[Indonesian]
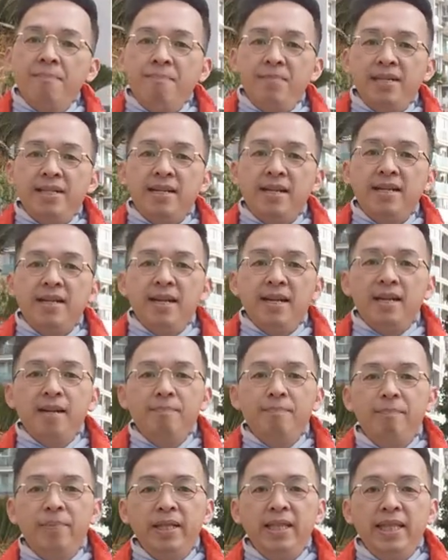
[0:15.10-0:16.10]
Misalnya,
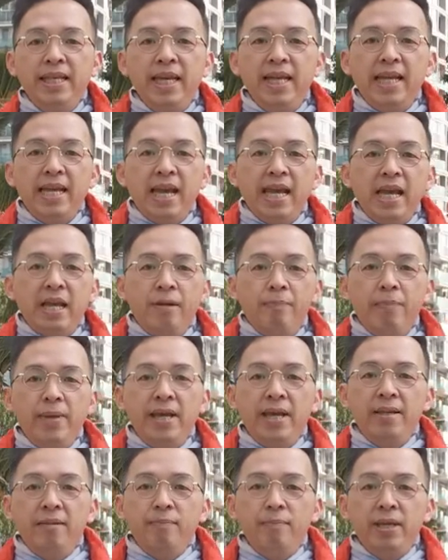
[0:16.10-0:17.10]
pendiri
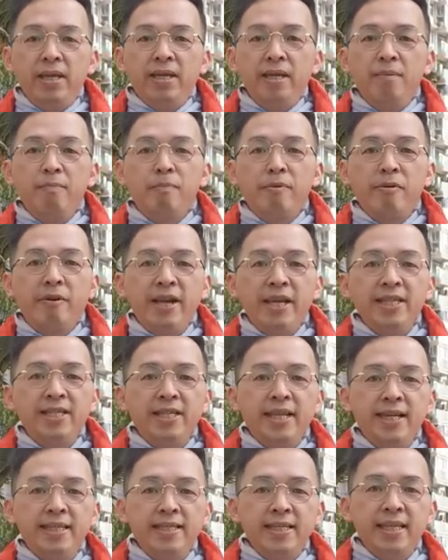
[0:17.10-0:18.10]
Airbnb, Brian
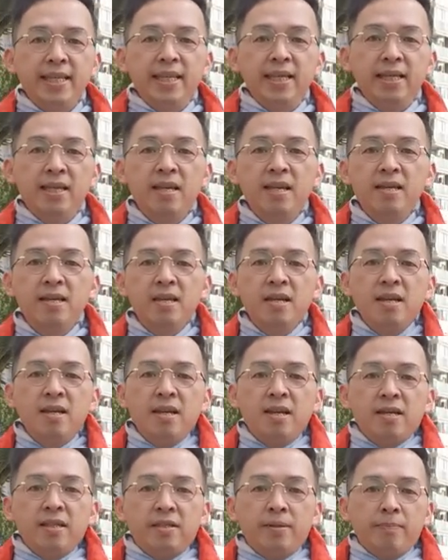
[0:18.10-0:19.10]
Chesky.
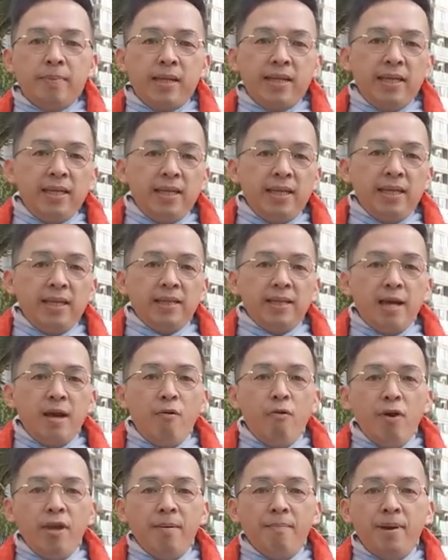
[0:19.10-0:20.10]
Seperti
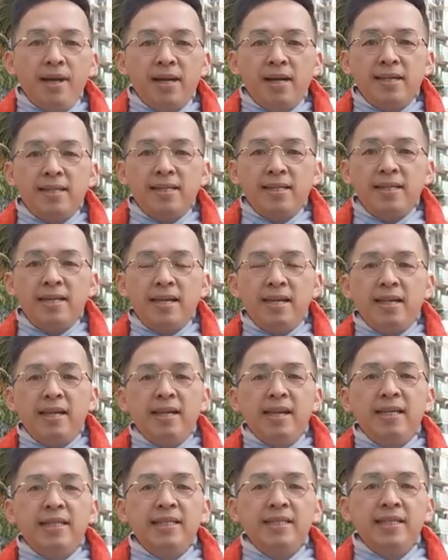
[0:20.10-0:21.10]
diketahui, makan siang
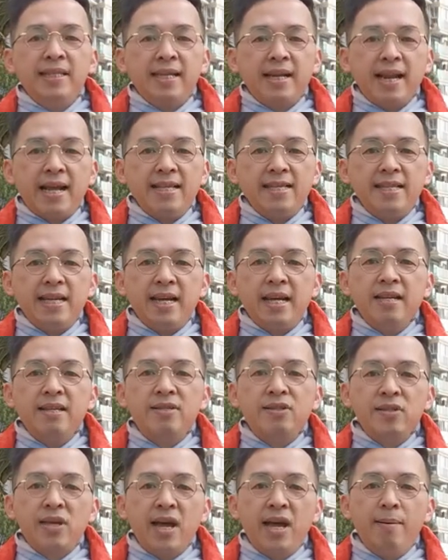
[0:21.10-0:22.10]
dengan si raja
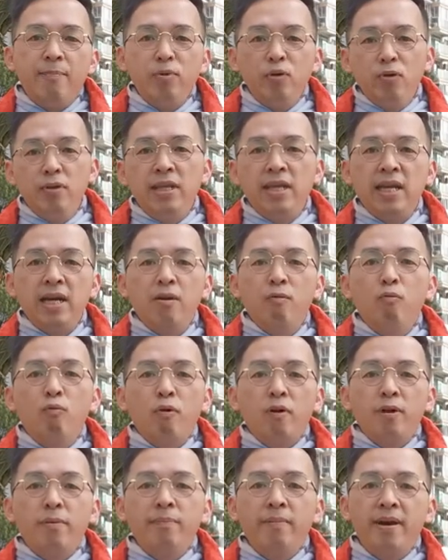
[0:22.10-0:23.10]
saham dunia,
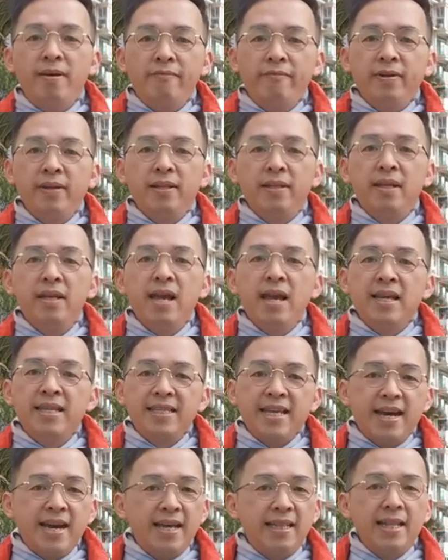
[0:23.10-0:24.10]
Warren Buffett,
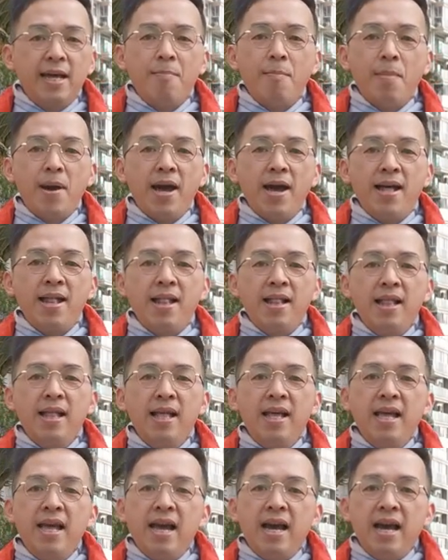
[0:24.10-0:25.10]
sangatlah
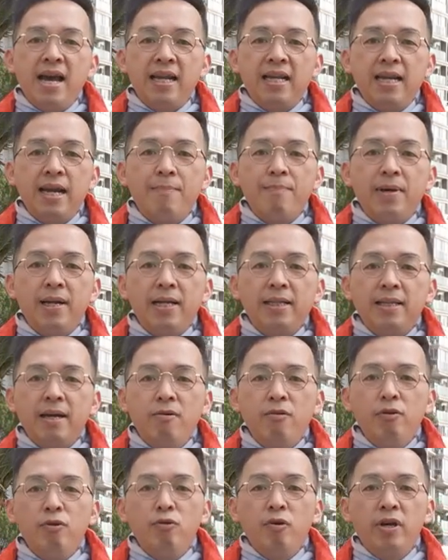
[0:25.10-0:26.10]
mahal. Harga pada
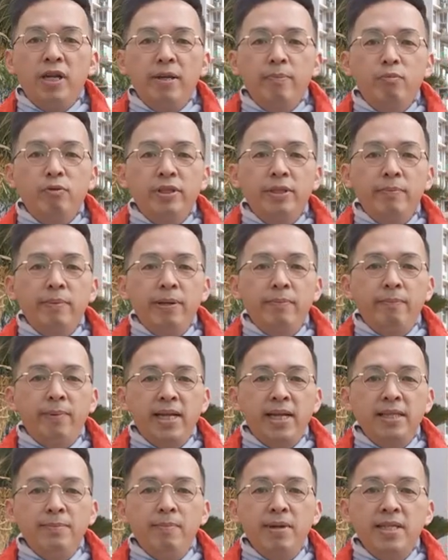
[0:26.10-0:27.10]
tahun 2019
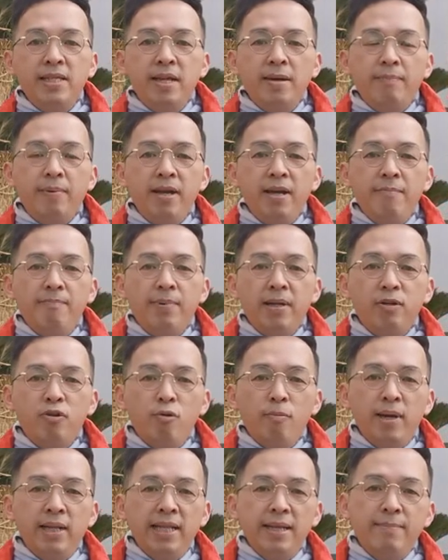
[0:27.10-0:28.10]
mencapai 4,5
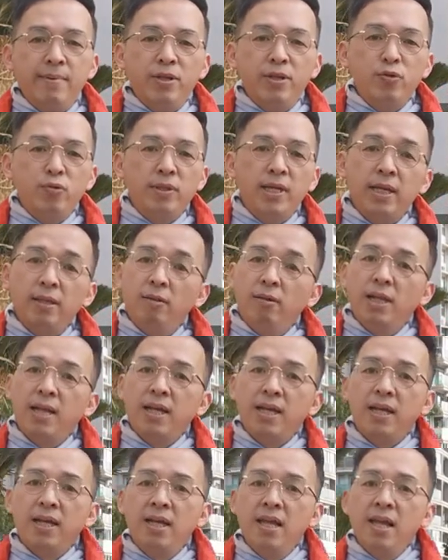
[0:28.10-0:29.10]
juta
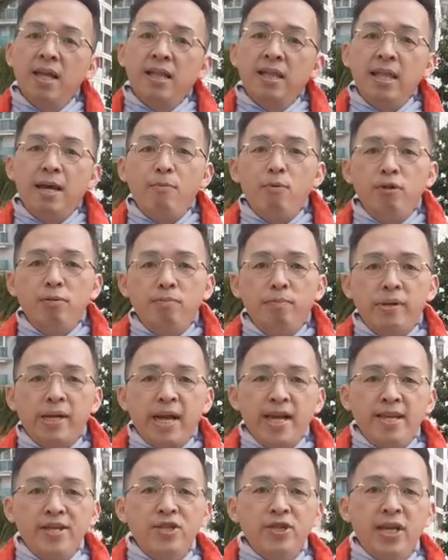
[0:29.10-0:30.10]
dolar. Namun,
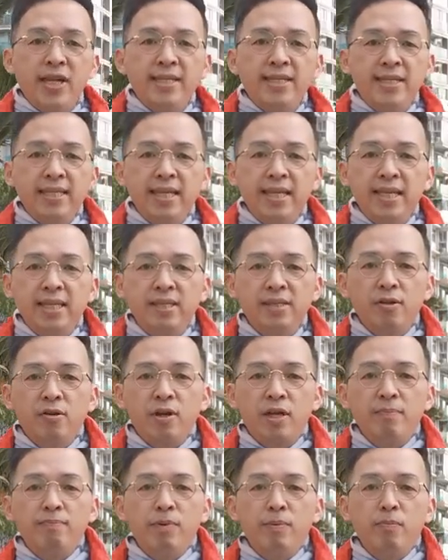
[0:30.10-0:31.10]
Brian Chesky,
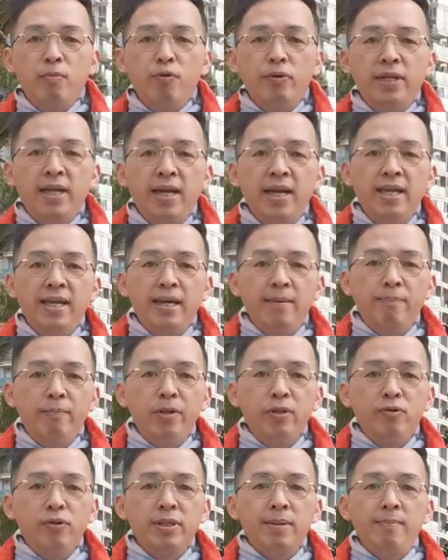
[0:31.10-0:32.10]
seorang pemuda yang
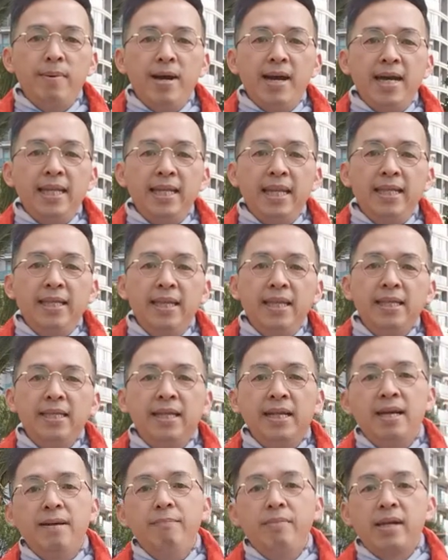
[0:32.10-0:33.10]
penuh semangat ini
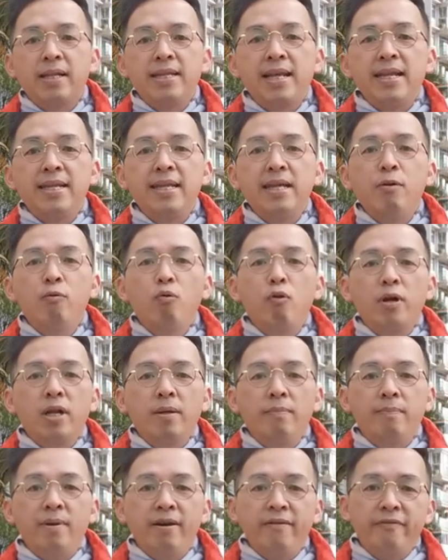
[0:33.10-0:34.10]
telah bertanya
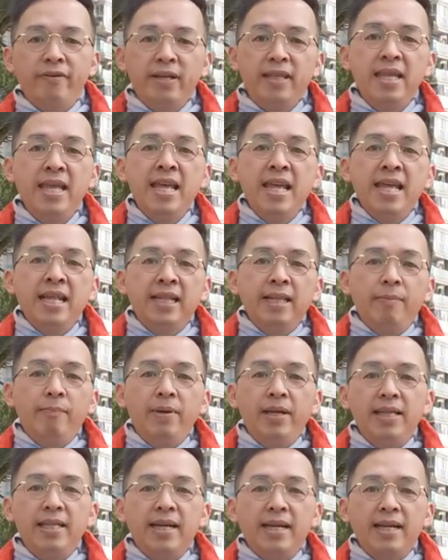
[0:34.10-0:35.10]
Warren Buffett
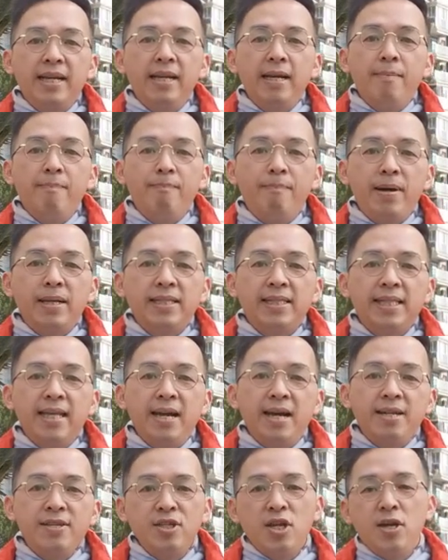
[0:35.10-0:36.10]
lebih dari empat
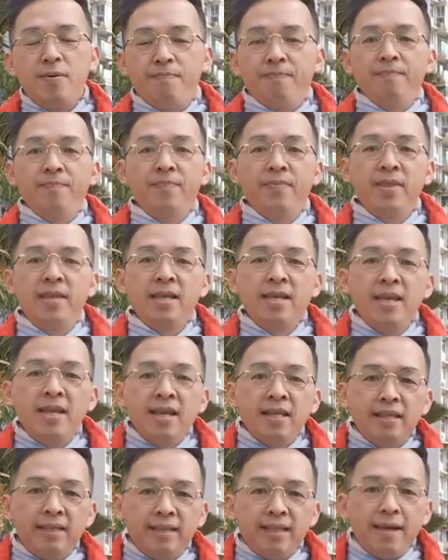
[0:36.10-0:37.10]
setengah jam.
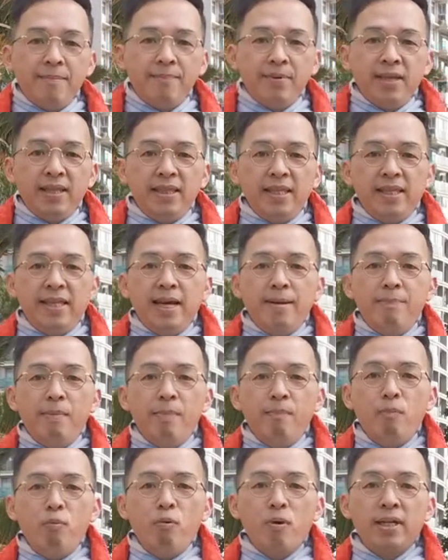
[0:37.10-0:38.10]
Tetapi tidak
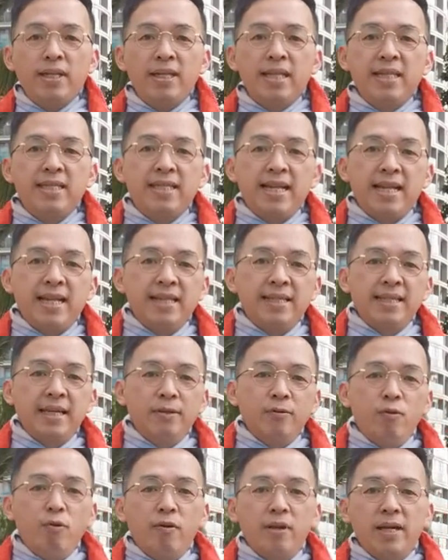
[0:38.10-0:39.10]
membuat salah
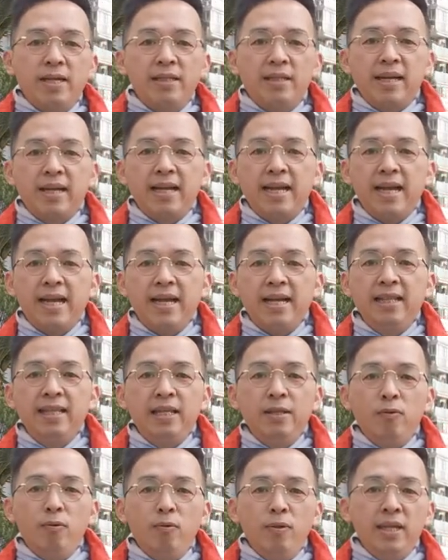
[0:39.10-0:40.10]
satu orang terkaya
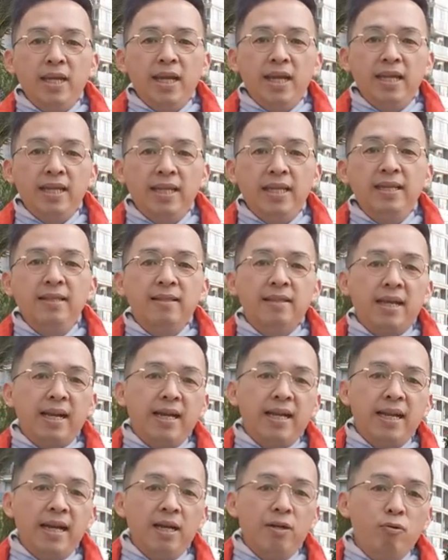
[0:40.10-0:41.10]
di dunia ini
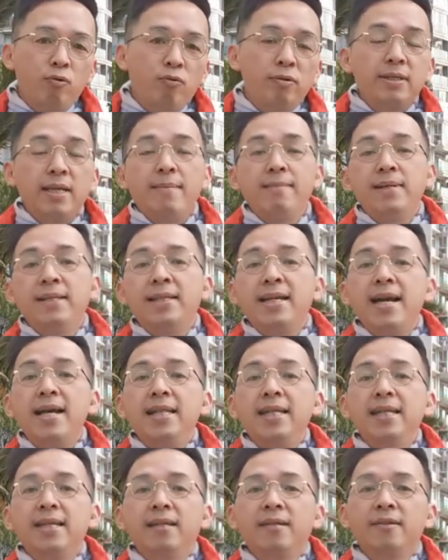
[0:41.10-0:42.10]
terganggu sama
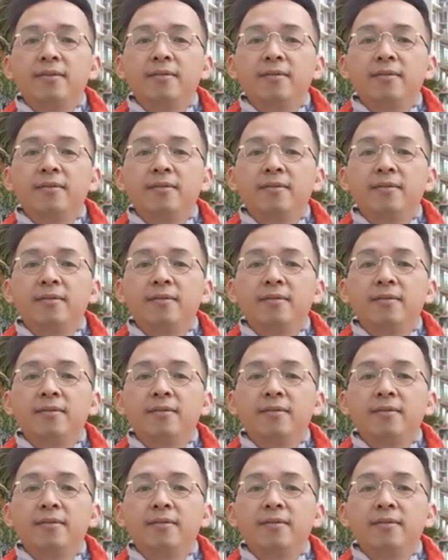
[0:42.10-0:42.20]
sekali.